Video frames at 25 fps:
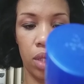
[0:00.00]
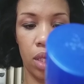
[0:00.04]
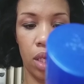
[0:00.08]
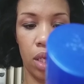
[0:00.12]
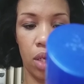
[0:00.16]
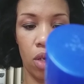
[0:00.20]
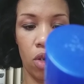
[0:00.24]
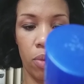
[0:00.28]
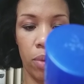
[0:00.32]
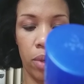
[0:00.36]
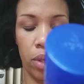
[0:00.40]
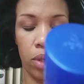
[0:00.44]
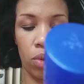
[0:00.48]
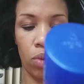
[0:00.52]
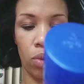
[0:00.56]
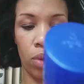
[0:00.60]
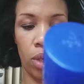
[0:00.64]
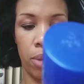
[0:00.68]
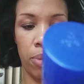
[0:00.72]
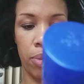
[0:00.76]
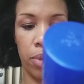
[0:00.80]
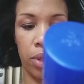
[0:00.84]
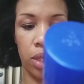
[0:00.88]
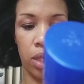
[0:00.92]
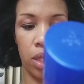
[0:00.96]
La
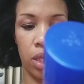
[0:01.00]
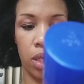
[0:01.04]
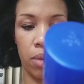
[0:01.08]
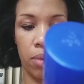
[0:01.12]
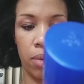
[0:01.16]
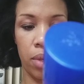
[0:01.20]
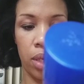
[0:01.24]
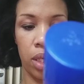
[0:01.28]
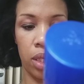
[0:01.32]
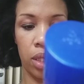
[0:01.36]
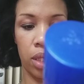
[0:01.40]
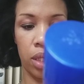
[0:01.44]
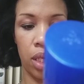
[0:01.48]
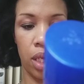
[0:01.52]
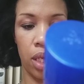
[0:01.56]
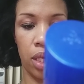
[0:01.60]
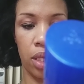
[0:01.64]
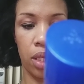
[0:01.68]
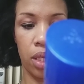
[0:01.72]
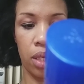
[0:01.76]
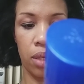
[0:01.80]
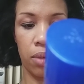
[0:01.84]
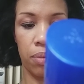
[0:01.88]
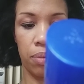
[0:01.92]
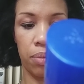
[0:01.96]
cobertura invisible,
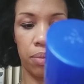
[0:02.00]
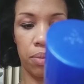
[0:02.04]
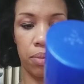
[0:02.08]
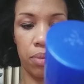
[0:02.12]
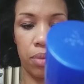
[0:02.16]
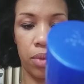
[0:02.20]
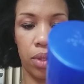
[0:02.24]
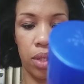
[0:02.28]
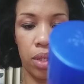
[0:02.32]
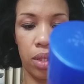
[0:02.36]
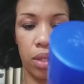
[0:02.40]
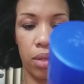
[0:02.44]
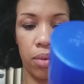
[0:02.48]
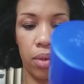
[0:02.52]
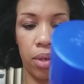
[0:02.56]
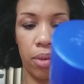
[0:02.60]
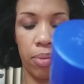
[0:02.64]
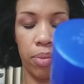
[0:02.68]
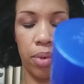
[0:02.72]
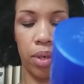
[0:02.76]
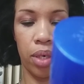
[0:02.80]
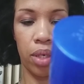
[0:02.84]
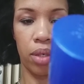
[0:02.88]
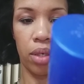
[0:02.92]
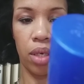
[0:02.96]
taite, invisible,
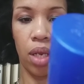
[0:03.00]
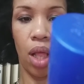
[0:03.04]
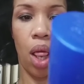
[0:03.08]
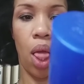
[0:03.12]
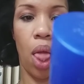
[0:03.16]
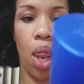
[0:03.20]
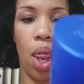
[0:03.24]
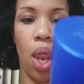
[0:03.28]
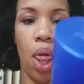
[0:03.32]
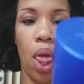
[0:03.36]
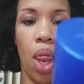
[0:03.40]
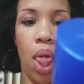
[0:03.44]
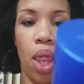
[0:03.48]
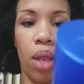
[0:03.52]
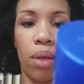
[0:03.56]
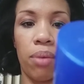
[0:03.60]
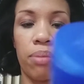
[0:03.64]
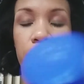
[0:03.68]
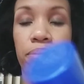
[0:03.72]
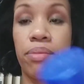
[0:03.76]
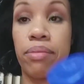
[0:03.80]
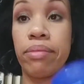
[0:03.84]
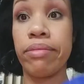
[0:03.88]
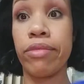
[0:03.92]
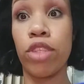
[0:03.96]

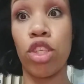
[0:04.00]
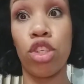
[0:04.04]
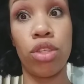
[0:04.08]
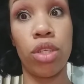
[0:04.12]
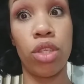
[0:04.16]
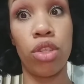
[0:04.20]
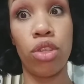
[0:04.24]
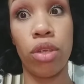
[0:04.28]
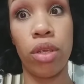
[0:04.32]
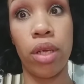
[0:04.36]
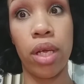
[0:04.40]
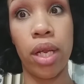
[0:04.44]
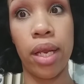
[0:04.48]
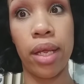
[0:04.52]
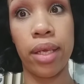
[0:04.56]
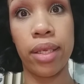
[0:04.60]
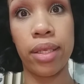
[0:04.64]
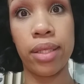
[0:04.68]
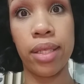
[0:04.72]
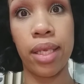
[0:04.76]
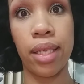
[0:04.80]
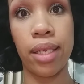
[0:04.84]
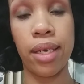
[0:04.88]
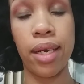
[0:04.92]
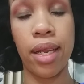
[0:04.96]
no sé todas
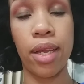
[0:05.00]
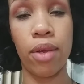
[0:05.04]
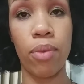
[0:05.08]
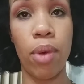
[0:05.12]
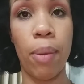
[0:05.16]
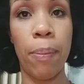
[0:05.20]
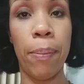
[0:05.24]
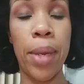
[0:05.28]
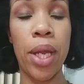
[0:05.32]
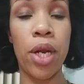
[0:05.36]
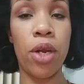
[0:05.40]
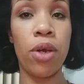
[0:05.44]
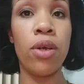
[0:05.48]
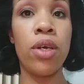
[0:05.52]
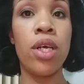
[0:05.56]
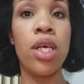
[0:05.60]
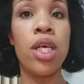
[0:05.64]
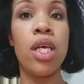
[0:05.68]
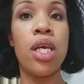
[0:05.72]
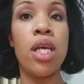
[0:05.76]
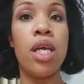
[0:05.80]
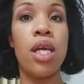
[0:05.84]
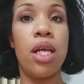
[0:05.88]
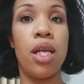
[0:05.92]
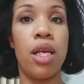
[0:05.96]
estas lenguas, pero
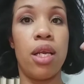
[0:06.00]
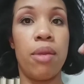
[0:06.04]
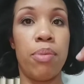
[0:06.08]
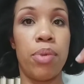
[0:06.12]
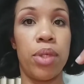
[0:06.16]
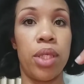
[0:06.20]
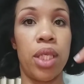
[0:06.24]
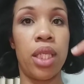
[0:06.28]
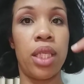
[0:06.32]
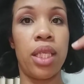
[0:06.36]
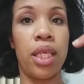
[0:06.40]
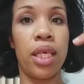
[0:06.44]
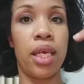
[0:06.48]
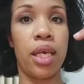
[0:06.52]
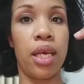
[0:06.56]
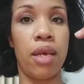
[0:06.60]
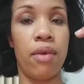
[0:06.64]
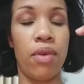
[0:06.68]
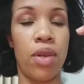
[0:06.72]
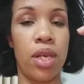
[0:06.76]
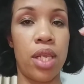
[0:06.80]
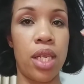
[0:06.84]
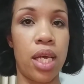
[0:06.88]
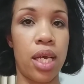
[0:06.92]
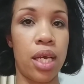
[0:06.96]
lo importante es que
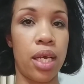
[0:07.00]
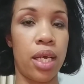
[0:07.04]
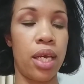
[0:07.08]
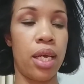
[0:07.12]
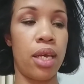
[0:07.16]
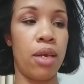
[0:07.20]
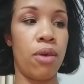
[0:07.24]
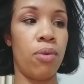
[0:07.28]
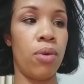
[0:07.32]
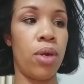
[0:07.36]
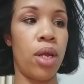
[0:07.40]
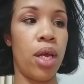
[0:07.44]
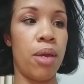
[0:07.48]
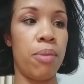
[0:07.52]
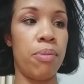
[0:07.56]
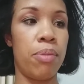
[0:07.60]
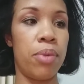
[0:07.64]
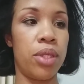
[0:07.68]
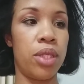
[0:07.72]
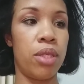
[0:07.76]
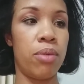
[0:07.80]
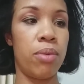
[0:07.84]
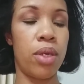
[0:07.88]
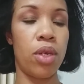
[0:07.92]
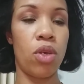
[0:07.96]
es verdad, que es una
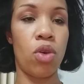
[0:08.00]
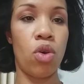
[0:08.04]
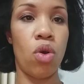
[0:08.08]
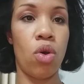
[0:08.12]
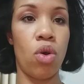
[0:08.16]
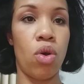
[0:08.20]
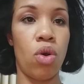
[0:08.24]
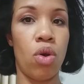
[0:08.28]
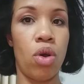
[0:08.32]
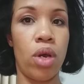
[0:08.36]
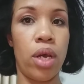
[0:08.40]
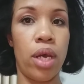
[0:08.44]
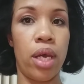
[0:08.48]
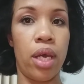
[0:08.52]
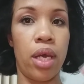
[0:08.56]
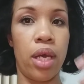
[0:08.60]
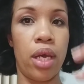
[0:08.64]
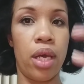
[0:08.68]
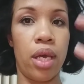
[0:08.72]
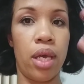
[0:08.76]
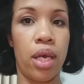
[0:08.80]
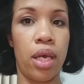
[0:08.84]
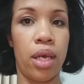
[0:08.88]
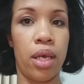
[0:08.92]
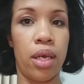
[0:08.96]
invisible,
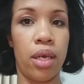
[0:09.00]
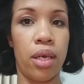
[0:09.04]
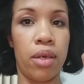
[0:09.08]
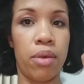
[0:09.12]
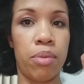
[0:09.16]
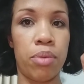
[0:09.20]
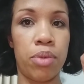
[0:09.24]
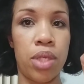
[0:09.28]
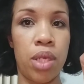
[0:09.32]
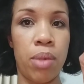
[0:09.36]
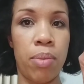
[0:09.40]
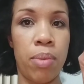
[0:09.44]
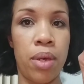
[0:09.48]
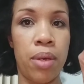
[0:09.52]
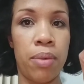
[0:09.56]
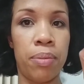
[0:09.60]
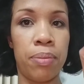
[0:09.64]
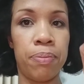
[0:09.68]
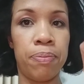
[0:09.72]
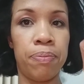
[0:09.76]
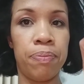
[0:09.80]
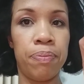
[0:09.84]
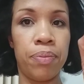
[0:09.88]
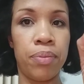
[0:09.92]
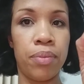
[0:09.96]
eh, ¿cómo se llama?
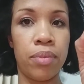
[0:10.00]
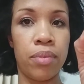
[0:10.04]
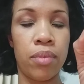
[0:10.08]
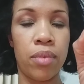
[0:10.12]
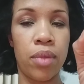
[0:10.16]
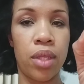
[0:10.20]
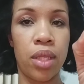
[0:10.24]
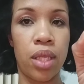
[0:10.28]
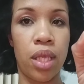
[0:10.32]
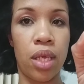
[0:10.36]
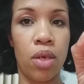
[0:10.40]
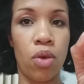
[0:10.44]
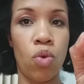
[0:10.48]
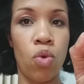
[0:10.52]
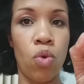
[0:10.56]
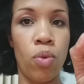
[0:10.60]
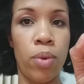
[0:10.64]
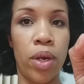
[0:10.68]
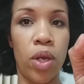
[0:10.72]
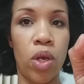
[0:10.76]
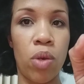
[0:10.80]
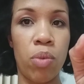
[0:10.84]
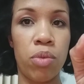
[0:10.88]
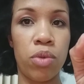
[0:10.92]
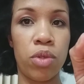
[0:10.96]
Te
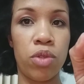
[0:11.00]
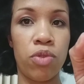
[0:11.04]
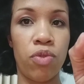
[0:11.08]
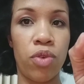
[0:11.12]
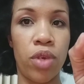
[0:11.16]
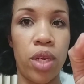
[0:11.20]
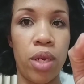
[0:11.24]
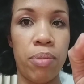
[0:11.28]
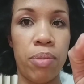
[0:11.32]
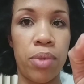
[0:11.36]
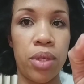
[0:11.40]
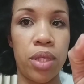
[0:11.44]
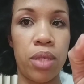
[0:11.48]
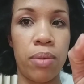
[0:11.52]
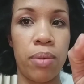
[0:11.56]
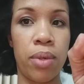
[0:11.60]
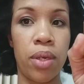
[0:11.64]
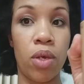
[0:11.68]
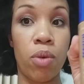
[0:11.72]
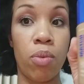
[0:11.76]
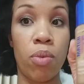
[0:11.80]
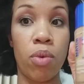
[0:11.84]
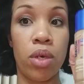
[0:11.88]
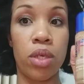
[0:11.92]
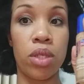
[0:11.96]
cubre como si fuera
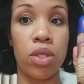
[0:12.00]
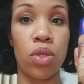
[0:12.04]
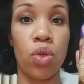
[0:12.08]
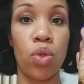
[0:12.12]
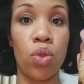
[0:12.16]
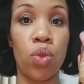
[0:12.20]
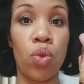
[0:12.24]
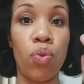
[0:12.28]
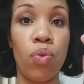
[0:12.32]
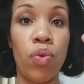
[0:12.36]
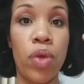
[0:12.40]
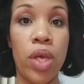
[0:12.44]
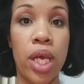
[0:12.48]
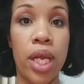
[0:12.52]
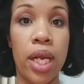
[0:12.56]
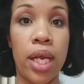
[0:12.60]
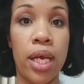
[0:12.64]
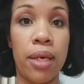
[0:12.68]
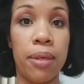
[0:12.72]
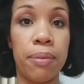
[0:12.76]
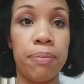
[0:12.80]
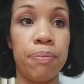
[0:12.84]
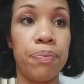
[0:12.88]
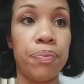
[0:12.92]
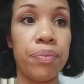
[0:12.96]
invisible, como que si no
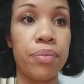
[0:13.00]
tuviera